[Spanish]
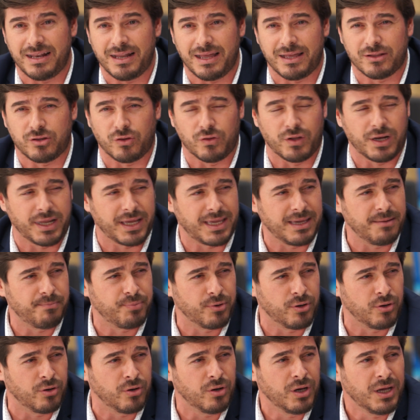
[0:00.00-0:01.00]
todo el
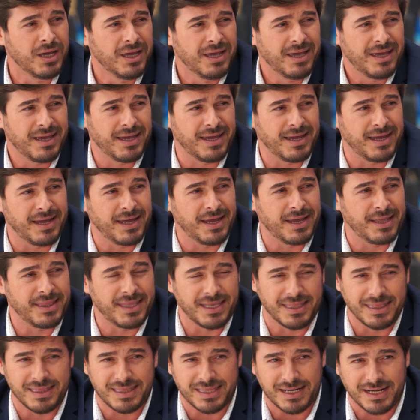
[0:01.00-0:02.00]
equipo eh,
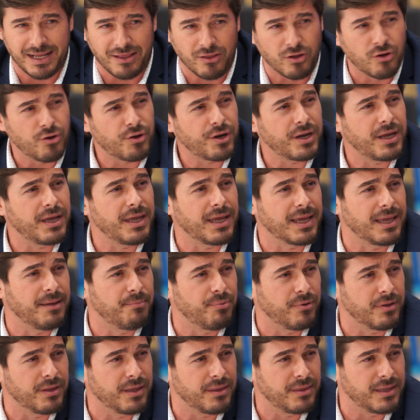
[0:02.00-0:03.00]
de entrenadores,
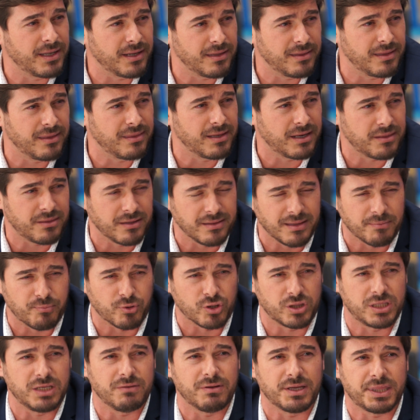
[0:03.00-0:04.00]
equipo de, dirección
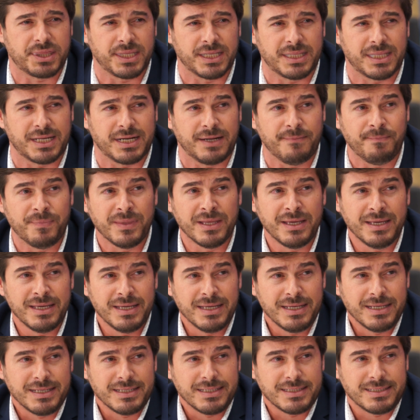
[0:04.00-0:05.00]
deportiva, etcétera
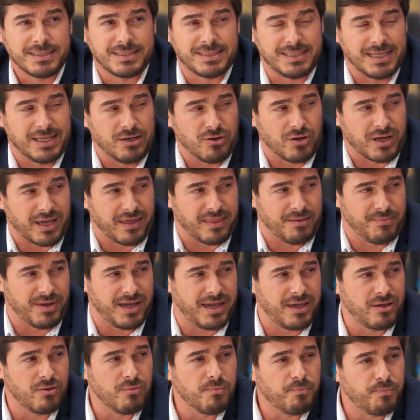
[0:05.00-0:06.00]
sino que
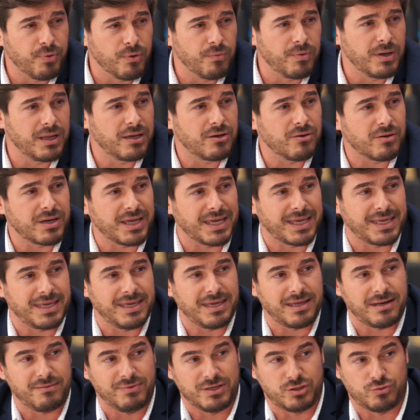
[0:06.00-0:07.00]
además hay un público que
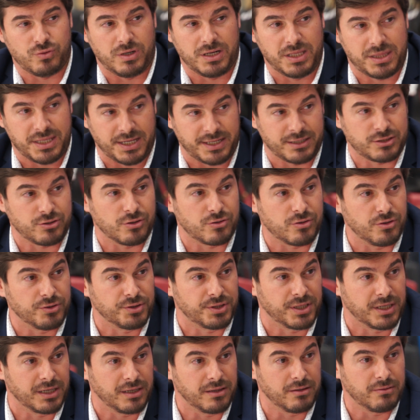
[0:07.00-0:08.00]
quiere visualizar esos
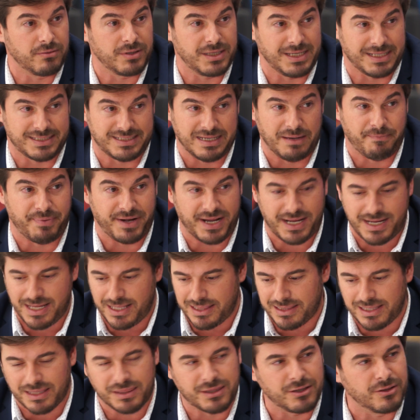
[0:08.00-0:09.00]
contenidos, ya sea para
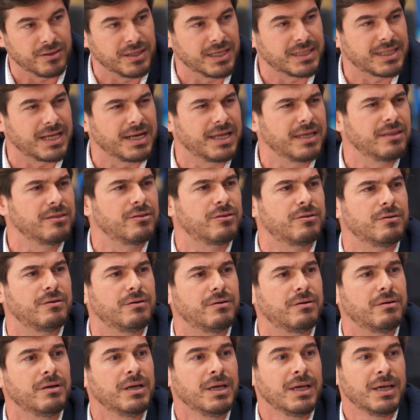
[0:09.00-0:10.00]
captación de
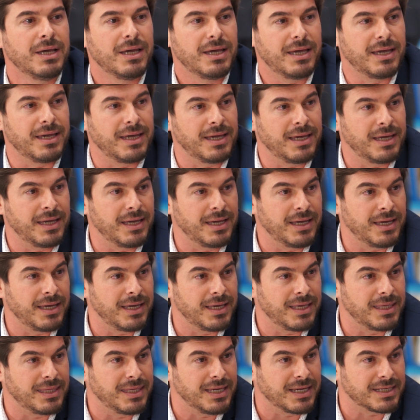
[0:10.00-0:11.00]
talento,
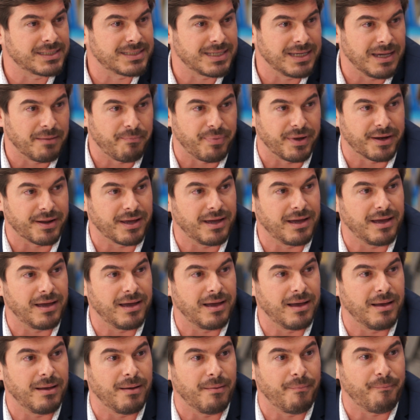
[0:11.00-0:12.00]
eh, ya sea
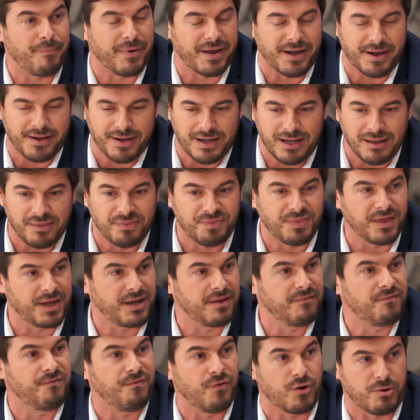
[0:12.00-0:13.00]
para,
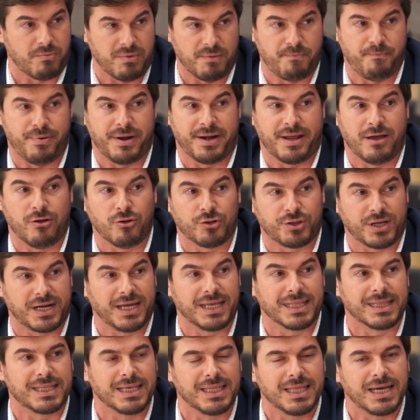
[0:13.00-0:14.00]
realizar informes para
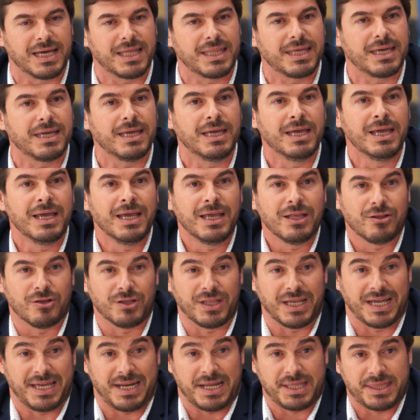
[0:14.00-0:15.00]
otras entidades
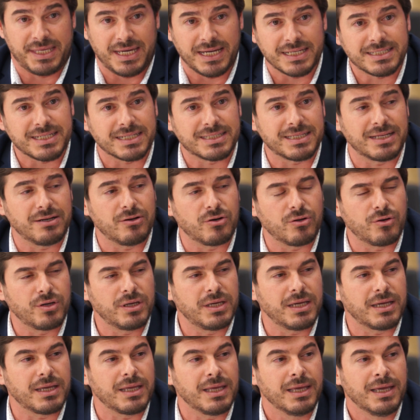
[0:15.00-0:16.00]
gracias a estas
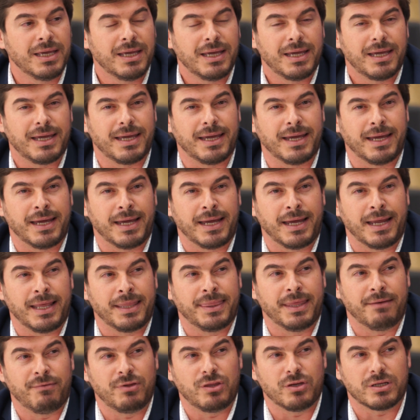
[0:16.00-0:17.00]
tecnologías
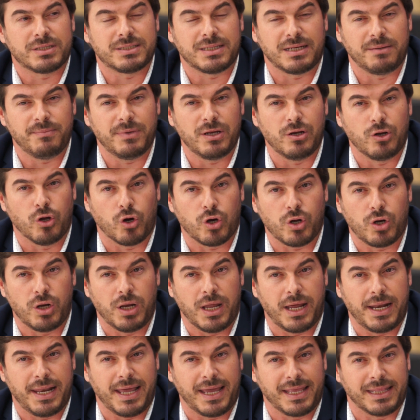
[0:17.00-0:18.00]
eh, de video streaming,
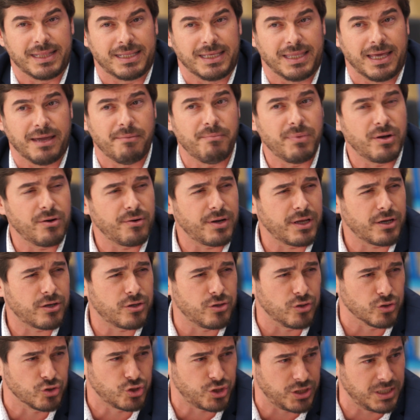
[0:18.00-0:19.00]
las entidades menores
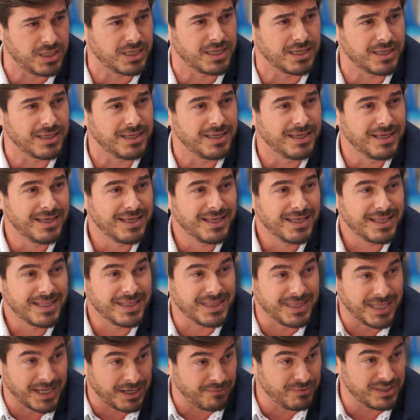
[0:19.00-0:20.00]
consiguen
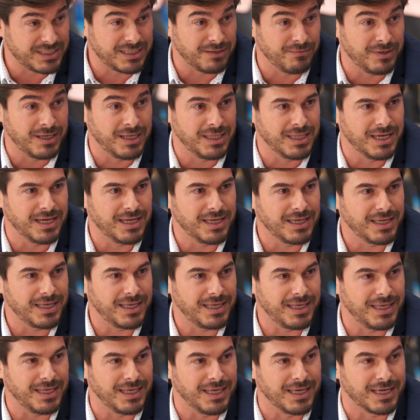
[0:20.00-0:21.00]
dar visibilidad
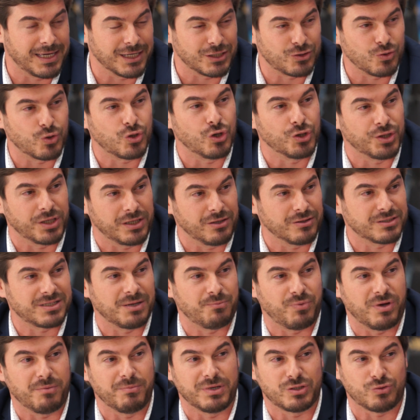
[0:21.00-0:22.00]
y que sus contenidos
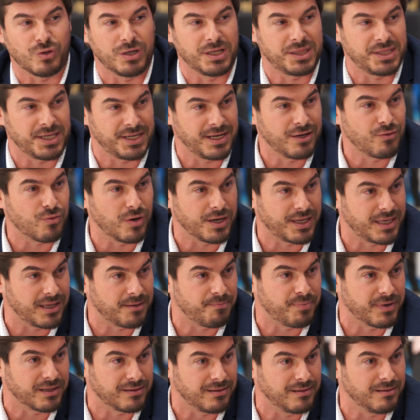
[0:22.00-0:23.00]
se puedan visualizar en
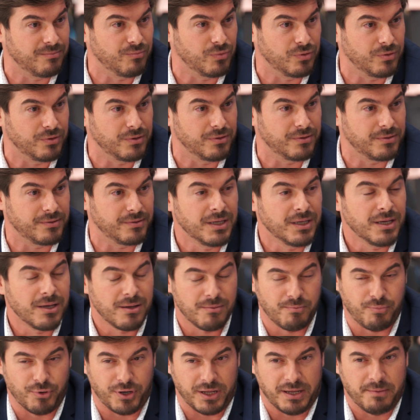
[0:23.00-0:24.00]
cualquier parte del mundo.
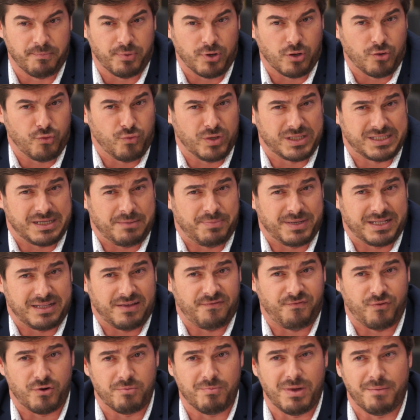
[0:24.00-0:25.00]
Por ejemplo, con nuestra
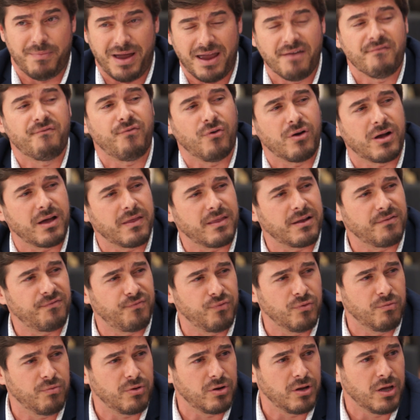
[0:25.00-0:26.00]
plataforma más enfocada al
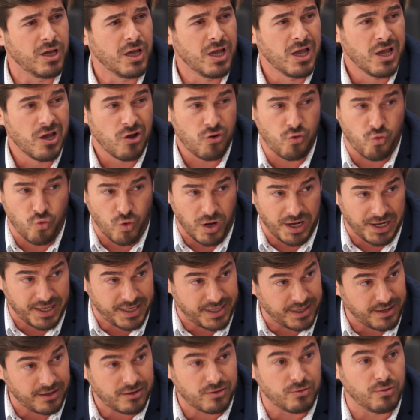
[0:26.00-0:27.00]
fútbol,
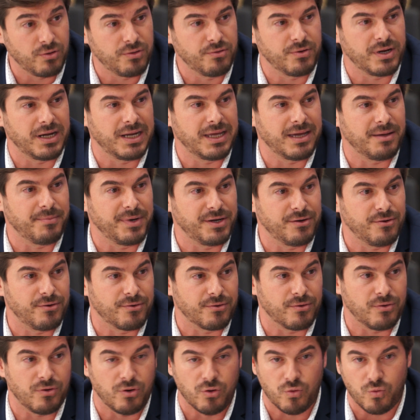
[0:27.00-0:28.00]
cualquier club de una liga
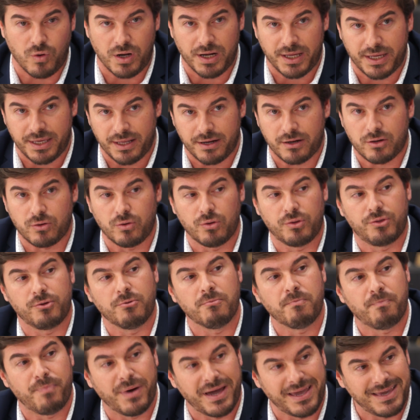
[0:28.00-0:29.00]
menor o cualquier club
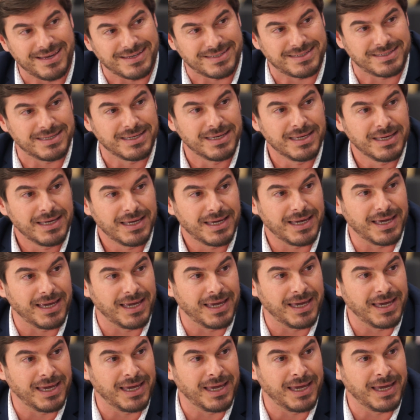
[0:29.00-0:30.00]
de un país
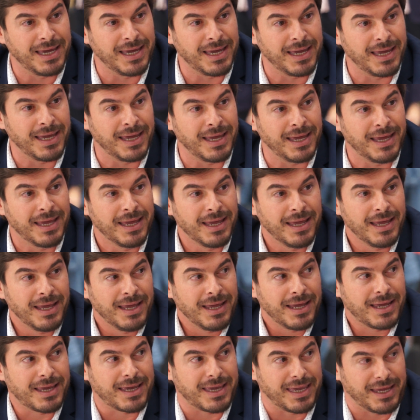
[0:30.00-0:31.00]
eh,
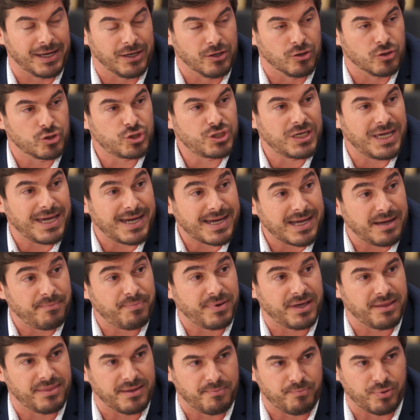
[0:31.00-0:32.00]
que no sea
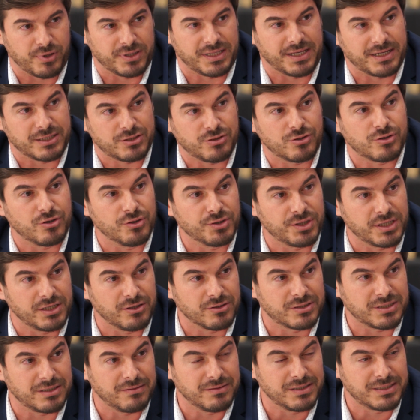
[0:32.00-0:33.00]
capaz de explotar esos
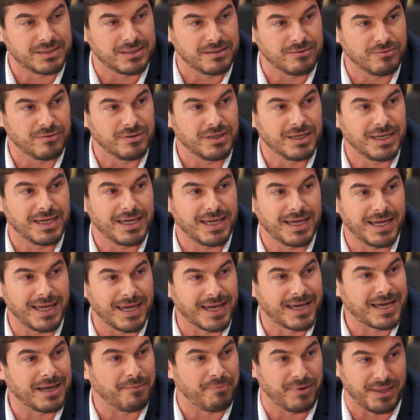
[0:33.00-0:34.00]
contenidos televisivos
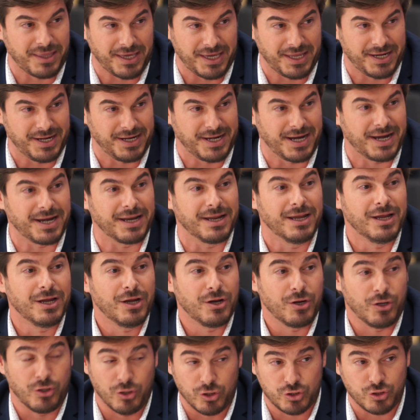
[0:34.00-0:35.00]
es capaz de generar
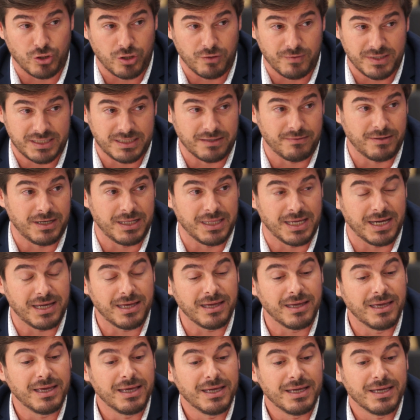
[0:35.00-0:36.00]
no solo
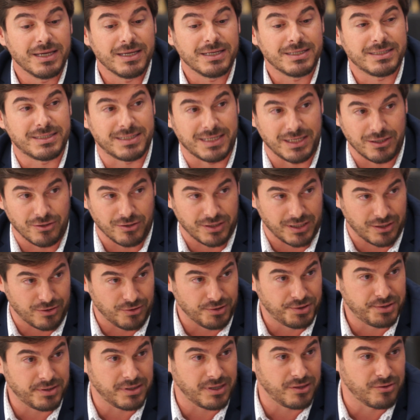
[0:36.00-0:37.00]
visibilidad, sino
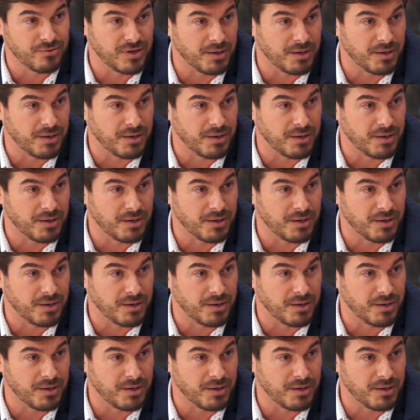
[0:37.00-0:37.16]
negocio desde una